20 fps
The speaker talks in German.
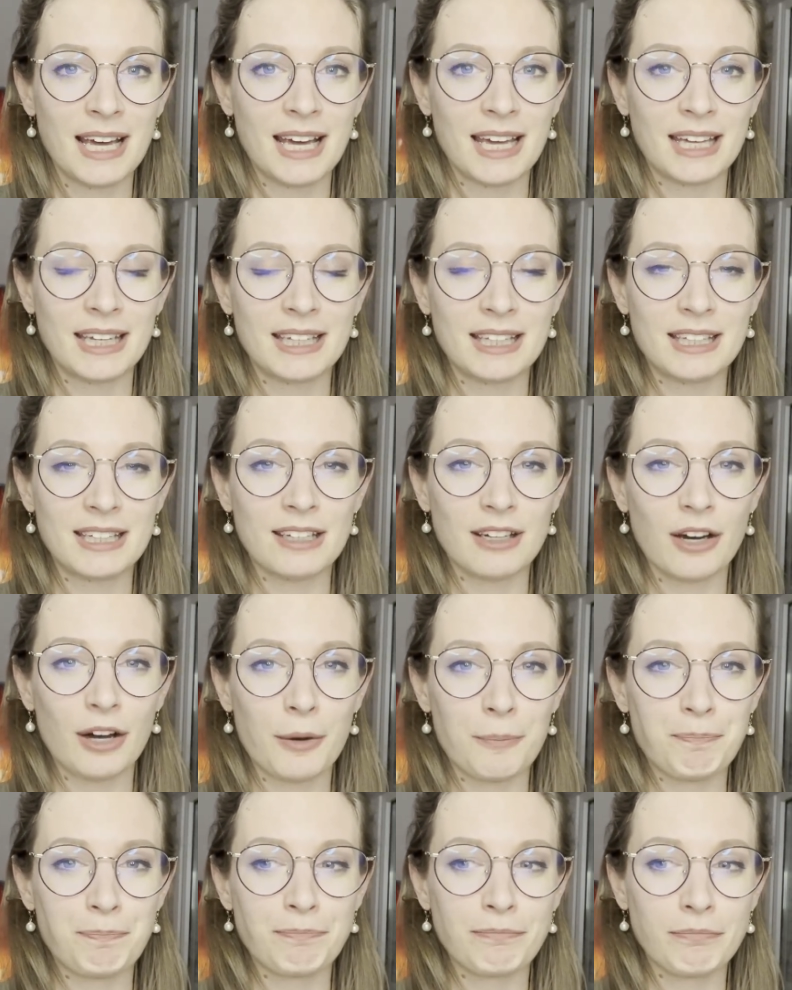Ich,
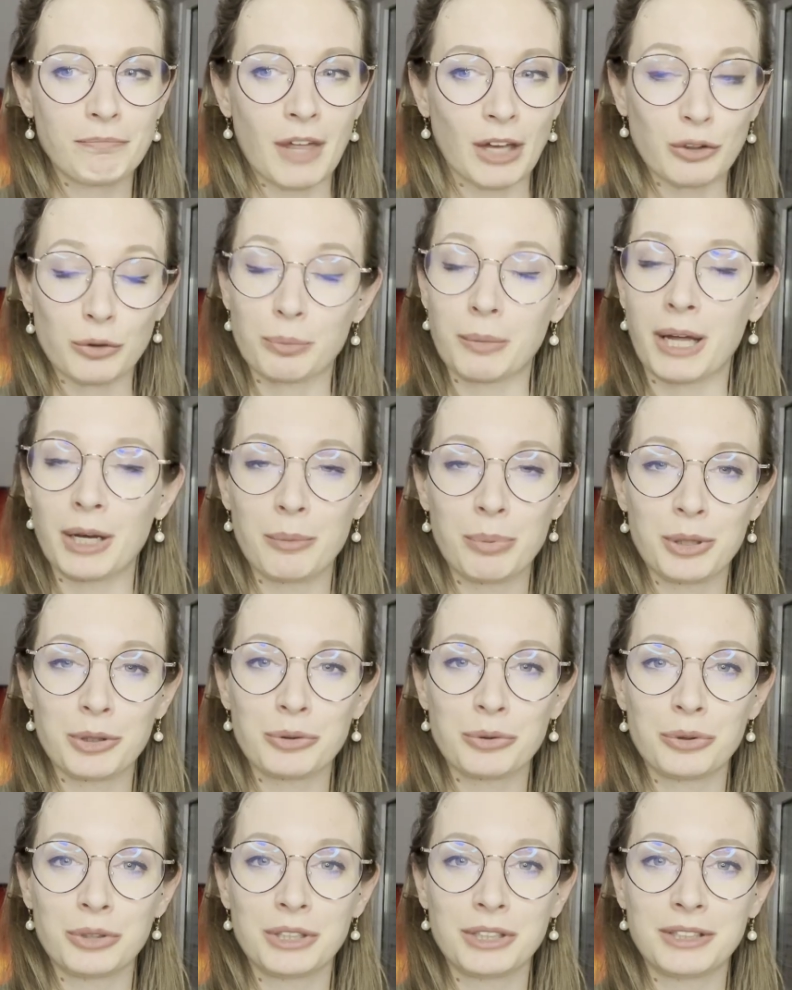ähm, also meine
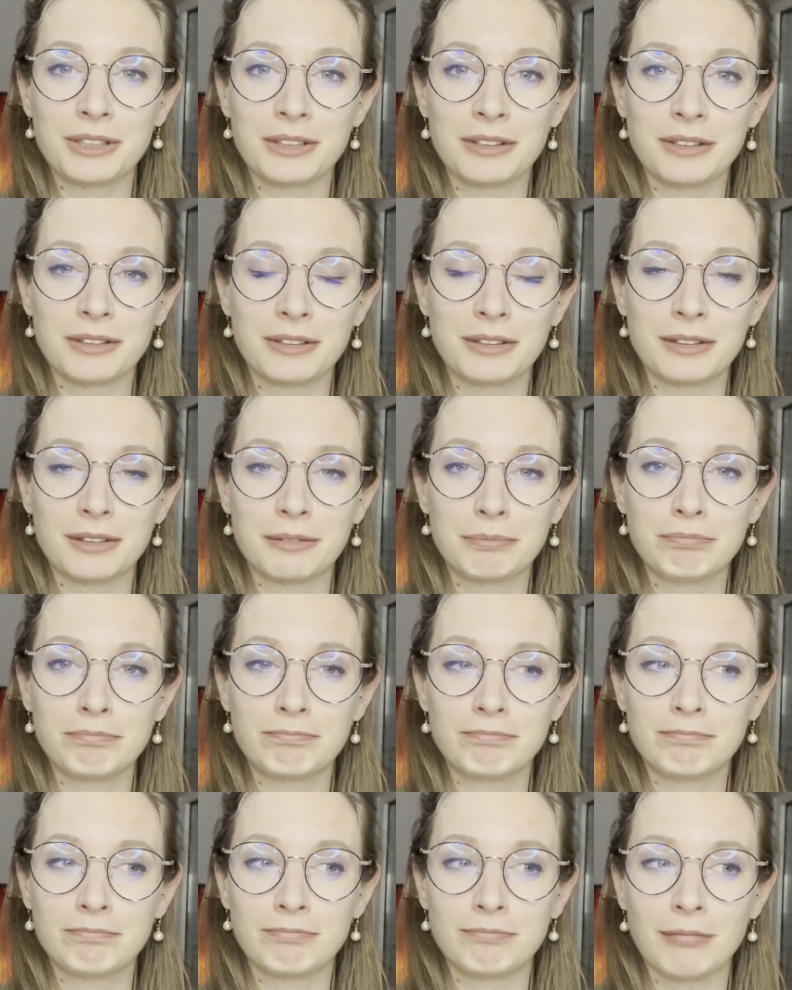persönliche
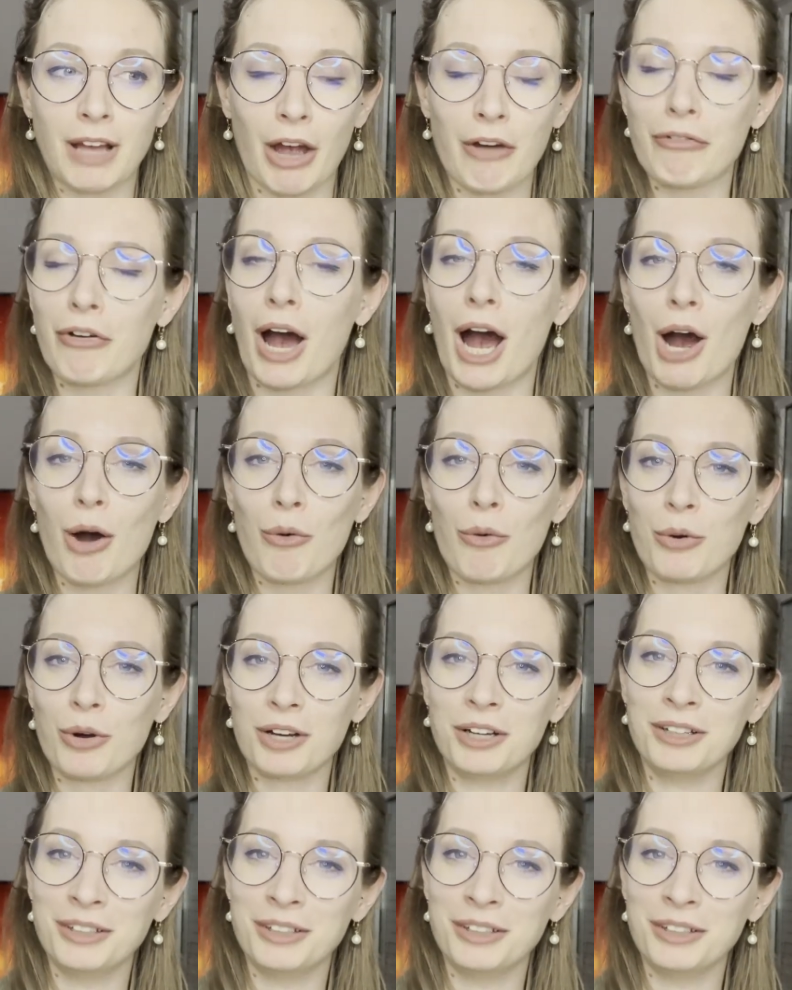Erfahrung